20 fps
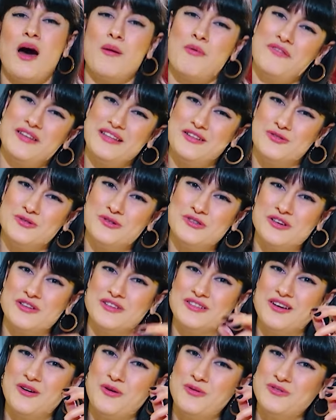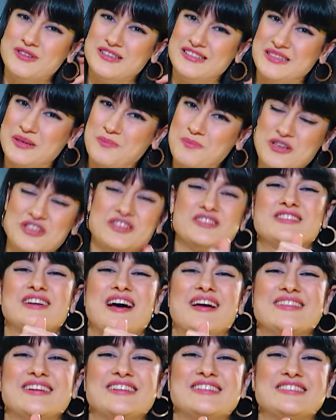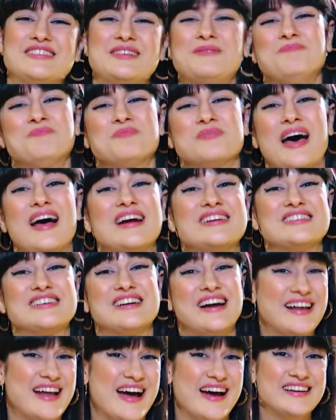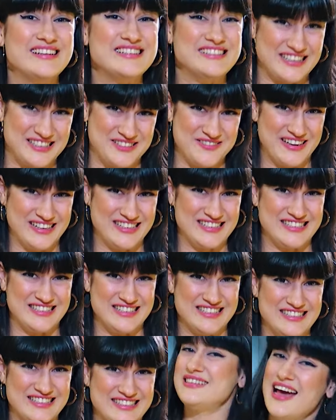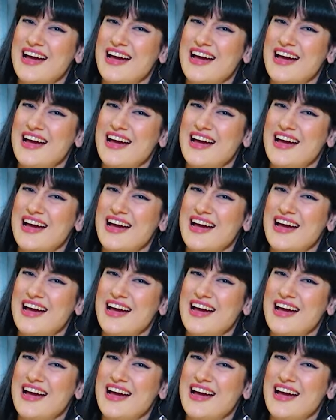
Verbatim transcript: Ama videonun sonunda onu da size bir çıtır anlatırım. Artık kararı siz verirsiniz.